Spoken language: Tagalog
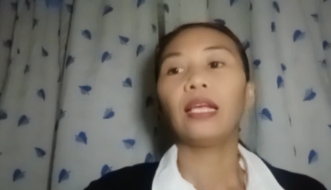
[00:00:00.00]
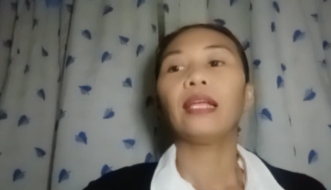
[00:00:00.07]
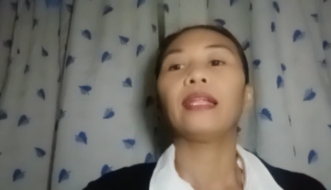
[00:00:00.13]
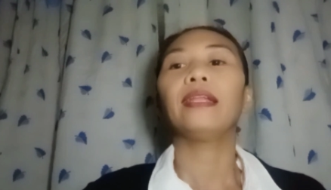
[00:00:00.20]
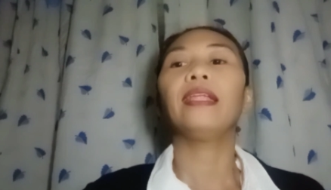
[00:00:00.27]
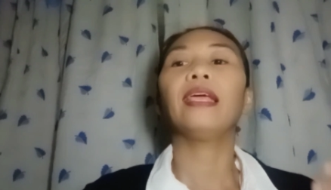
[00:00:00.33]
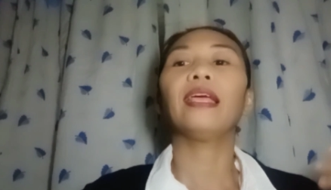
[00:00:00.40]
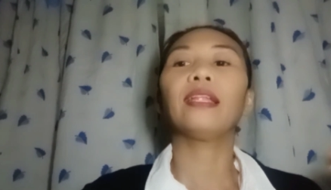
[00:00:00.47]

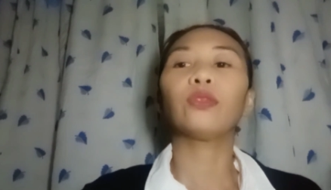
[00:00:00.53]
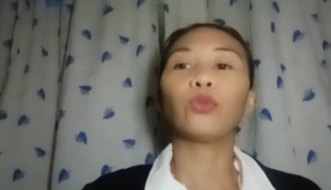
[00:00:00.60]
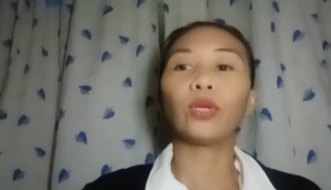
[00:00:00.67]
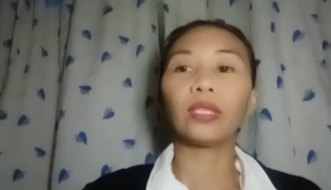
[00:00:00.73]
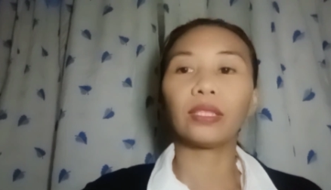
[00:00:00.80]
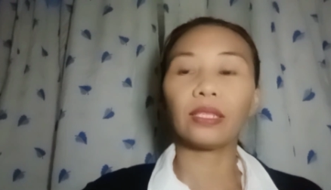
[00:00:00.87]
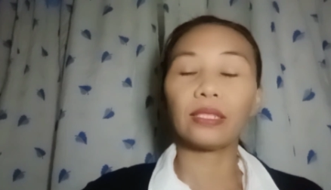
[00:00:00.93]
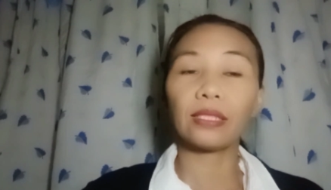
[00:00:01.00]
Then,
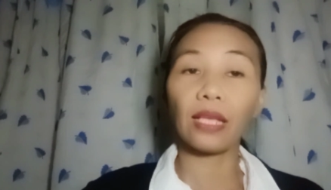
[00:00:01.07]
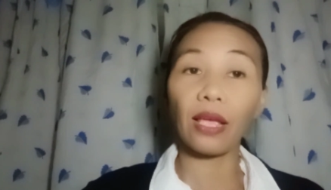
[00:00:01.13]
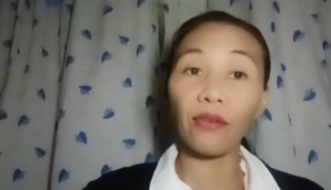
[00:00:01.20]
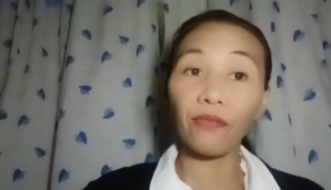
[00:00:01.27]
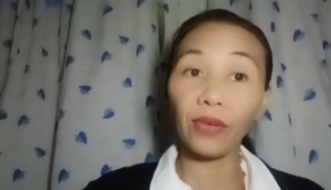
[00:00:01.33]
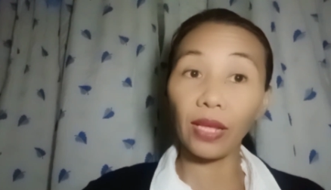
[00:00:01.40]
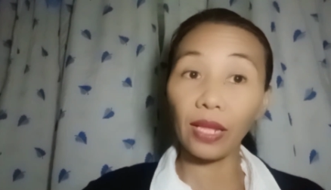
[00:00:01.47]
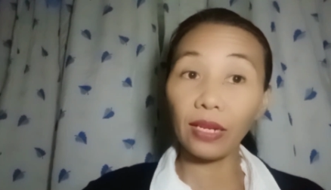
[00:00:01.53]
27
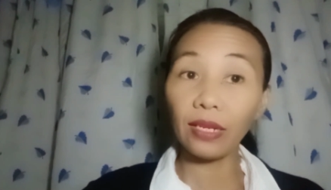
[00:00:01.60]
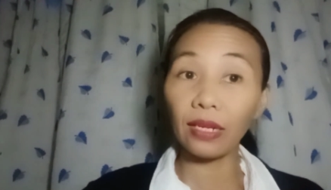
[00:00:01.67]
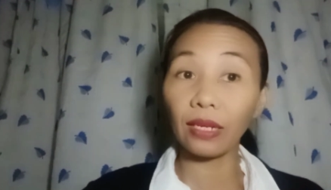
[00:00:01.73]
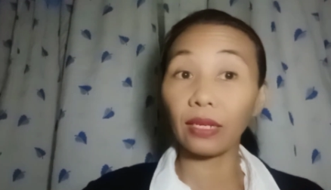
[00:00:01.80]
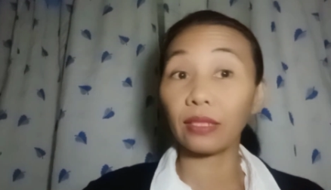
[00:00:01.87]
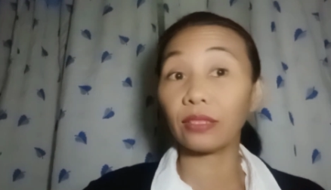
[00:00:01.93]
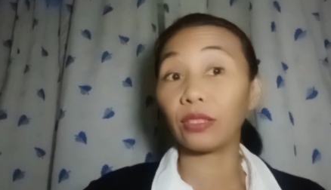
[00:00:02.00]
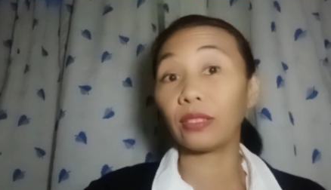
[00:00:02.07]
ng